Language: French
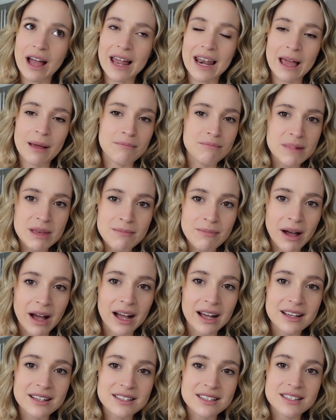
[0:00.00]
à la
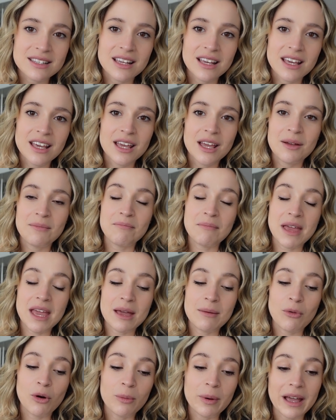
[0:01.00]
mi-mars.
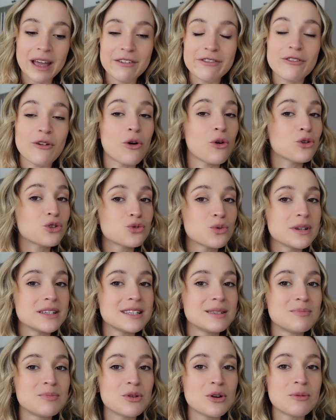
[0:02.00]
Mais bon, bref, on
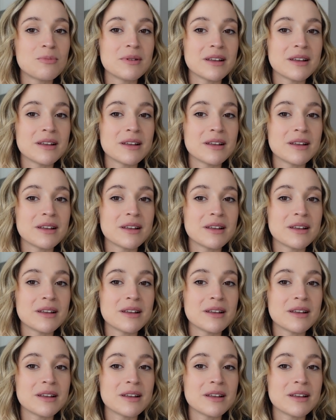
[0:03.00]
choisit pas.